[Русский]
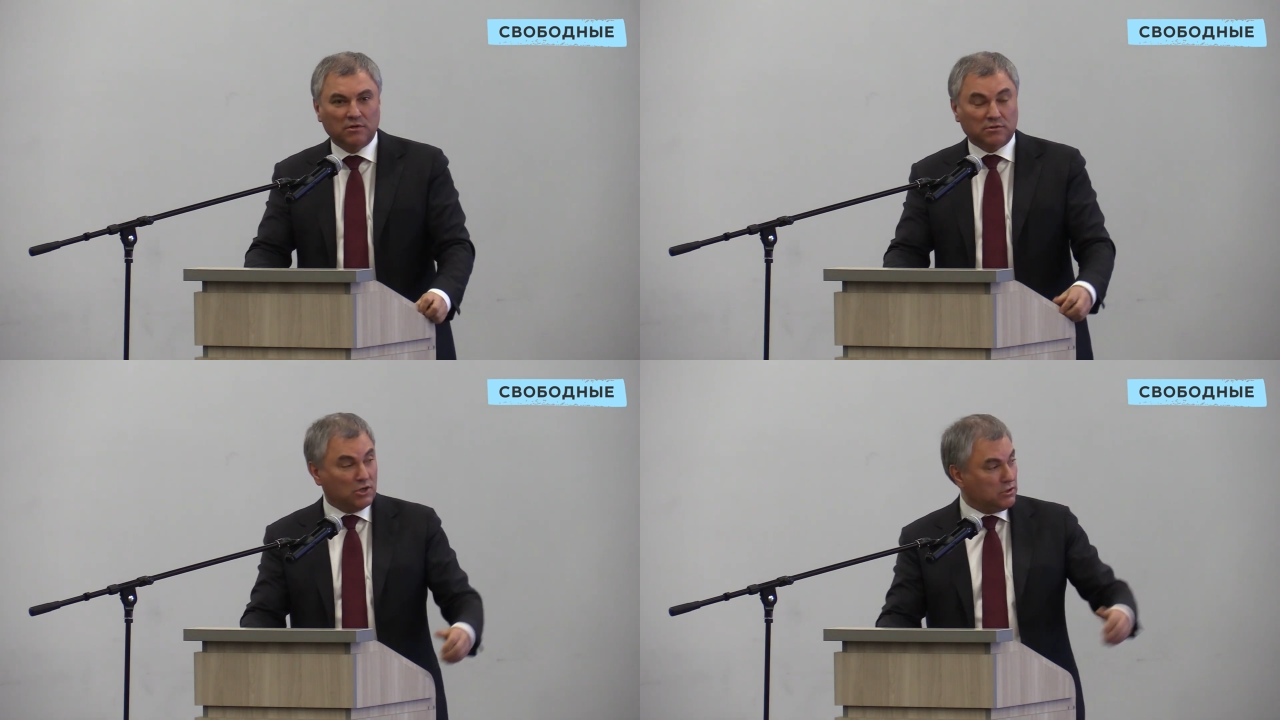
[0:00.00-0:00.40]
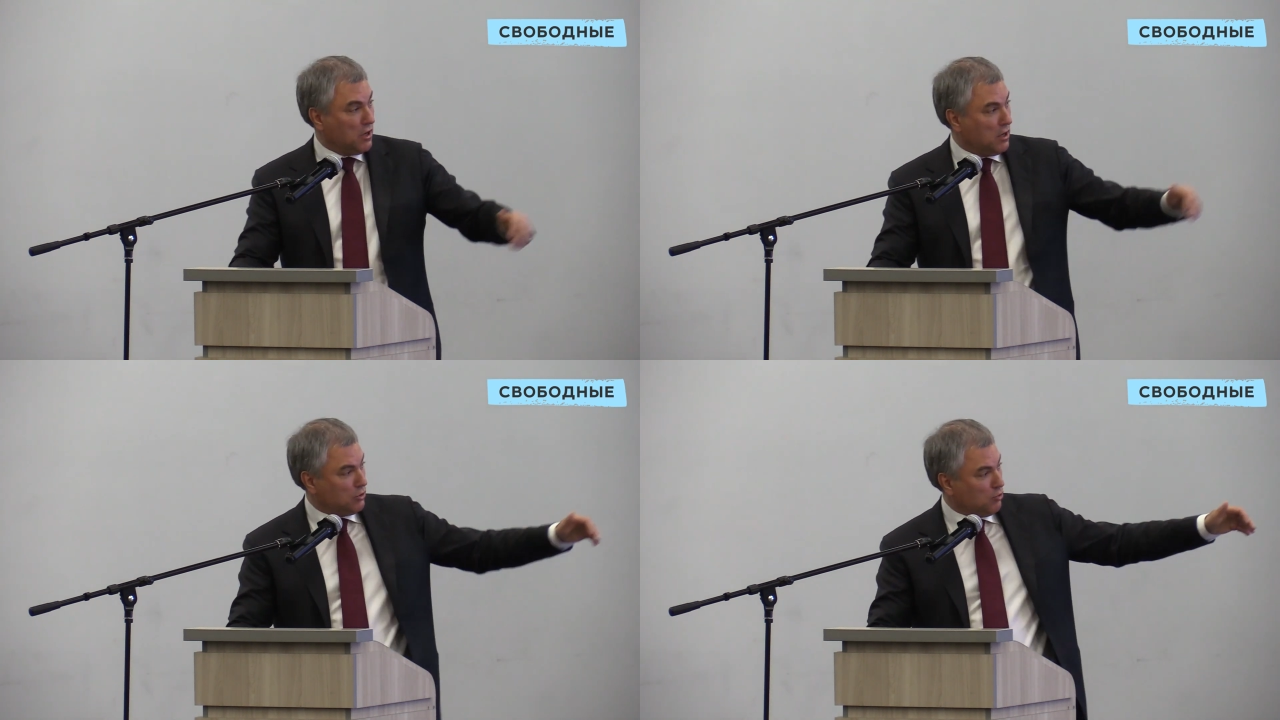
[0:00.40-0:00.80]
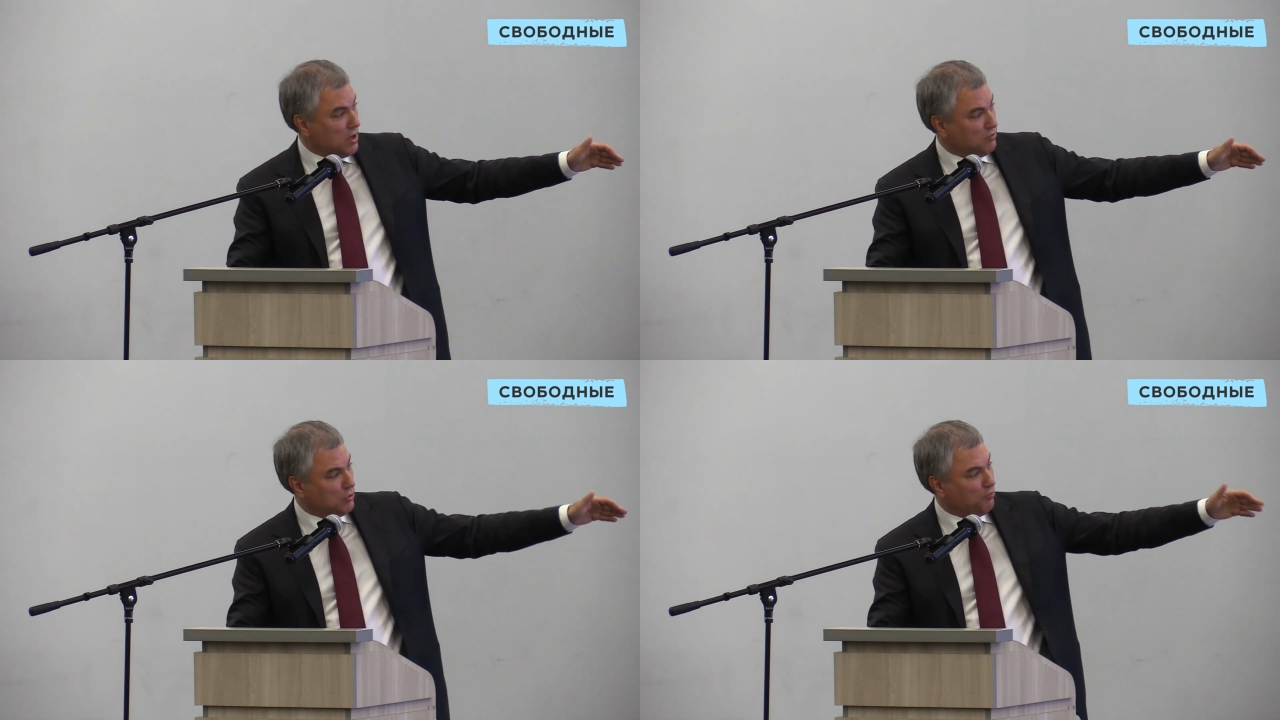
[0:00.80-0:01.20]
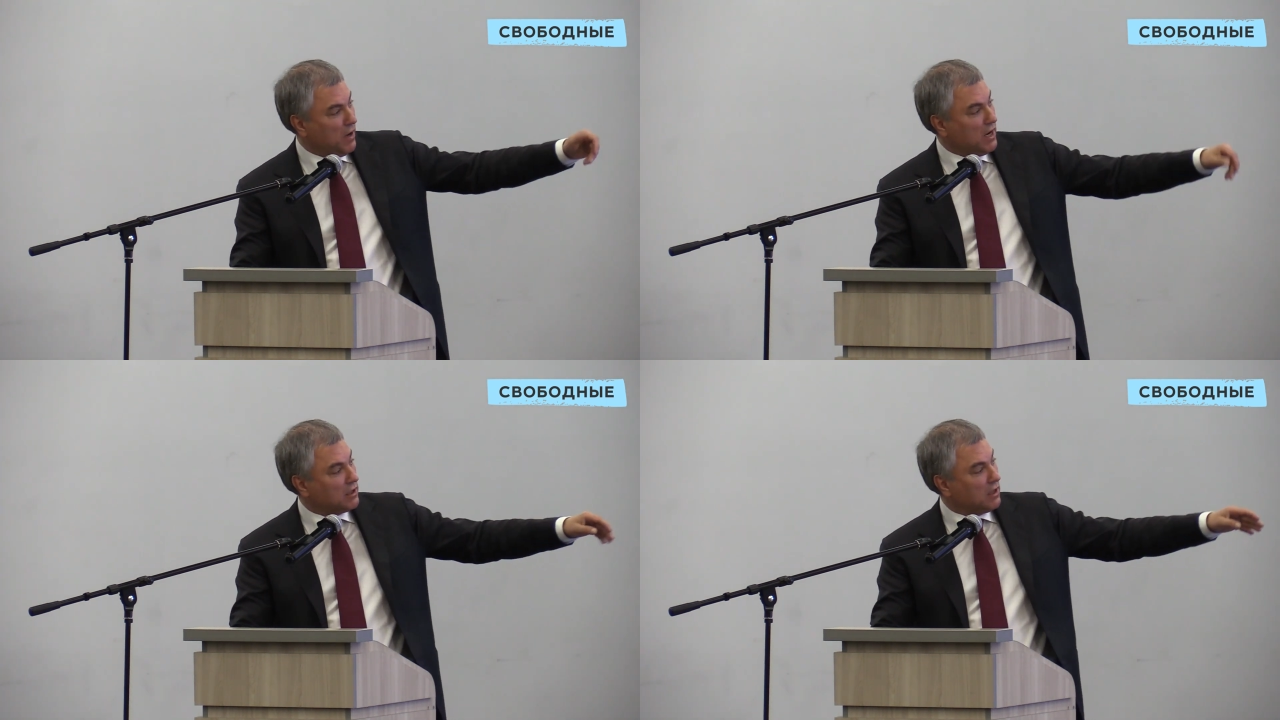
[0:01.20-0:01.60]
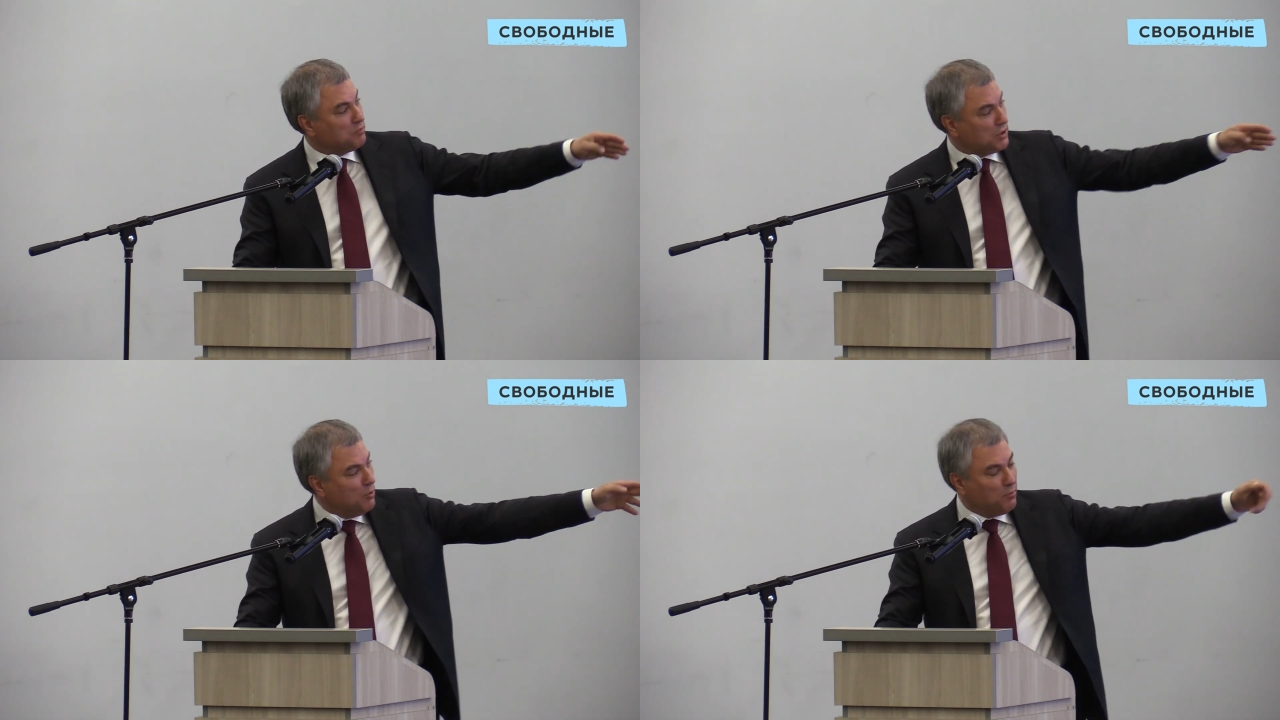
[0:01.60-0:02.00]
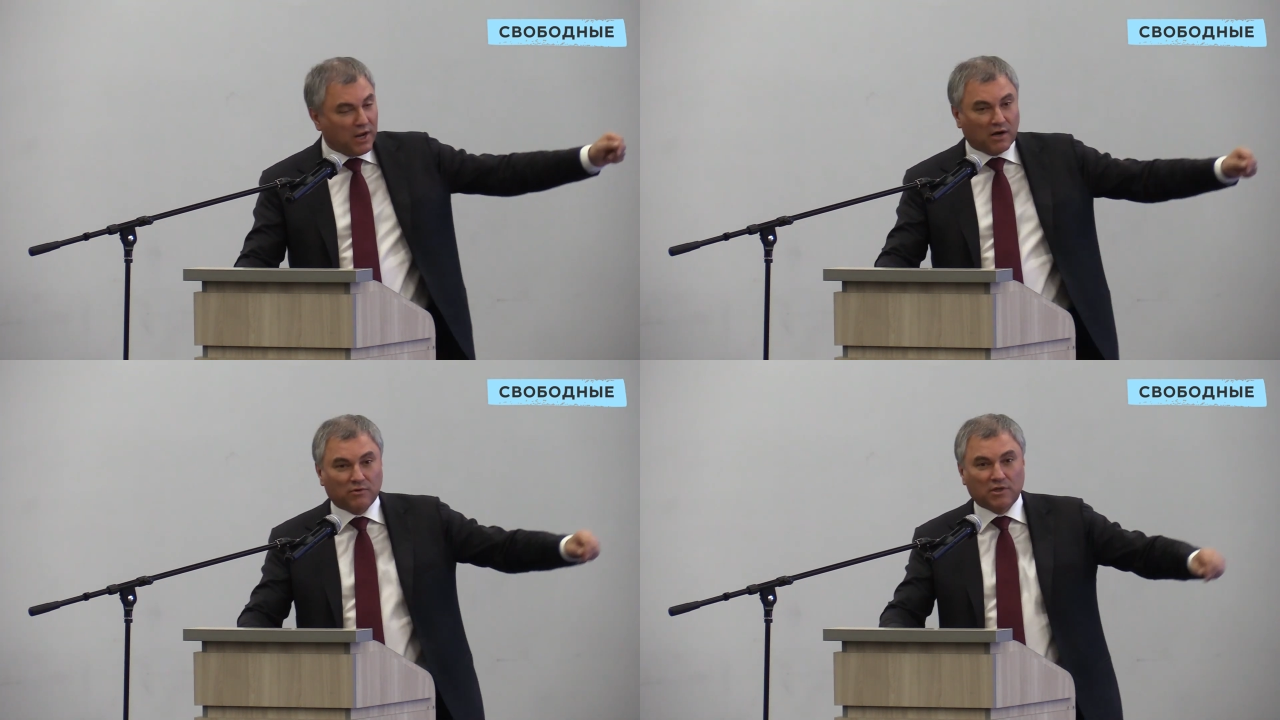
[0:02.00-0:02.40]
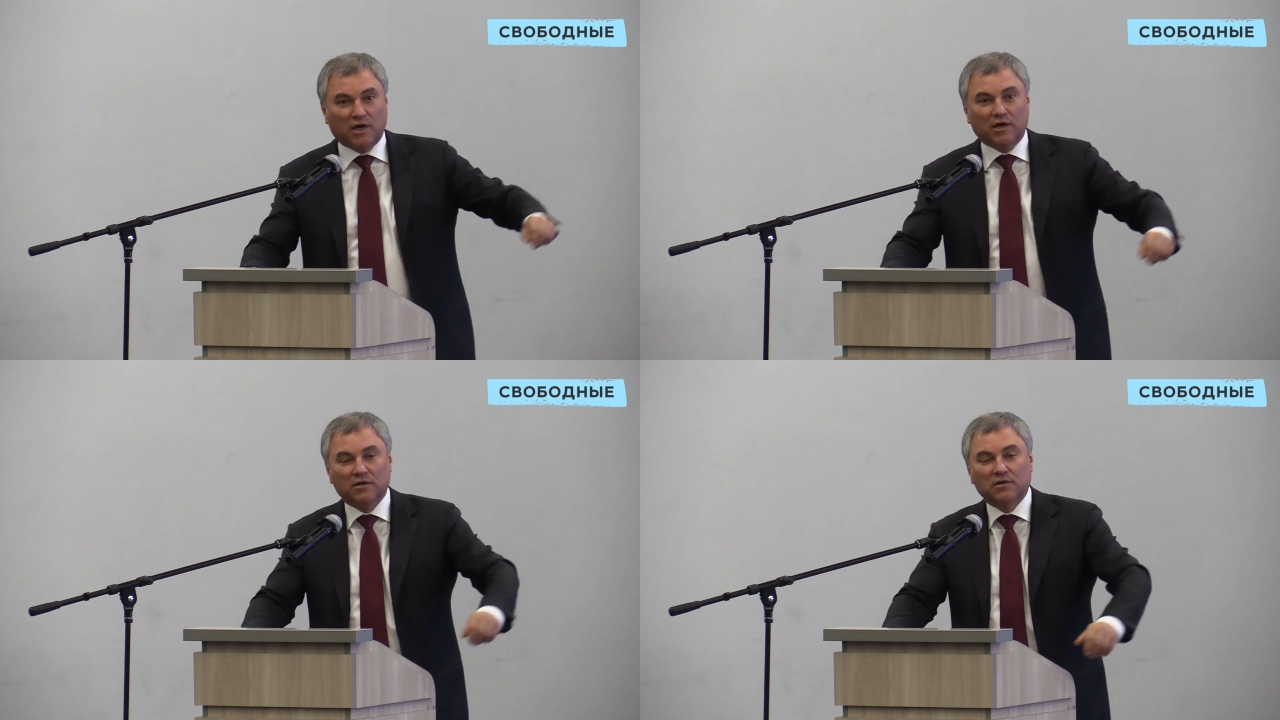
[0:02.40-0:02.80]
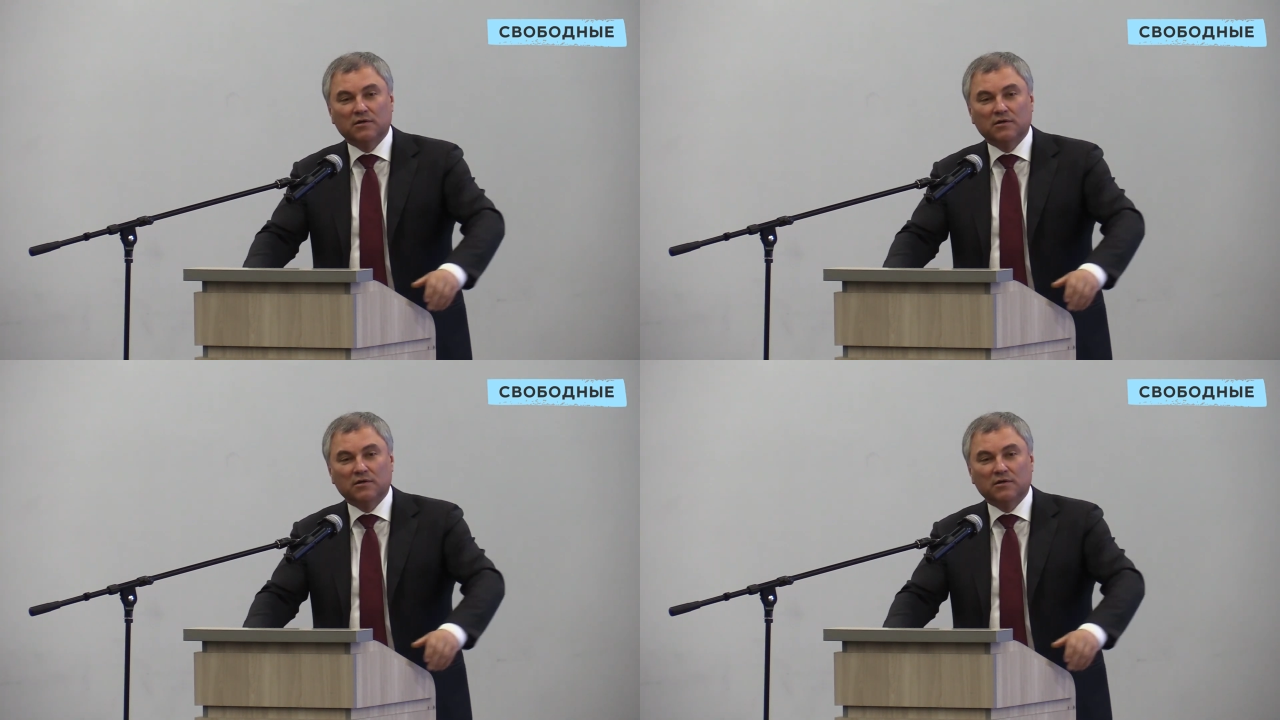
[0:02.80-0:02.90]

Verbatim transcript: Значит, траектория все в порядке. Почему прерванная?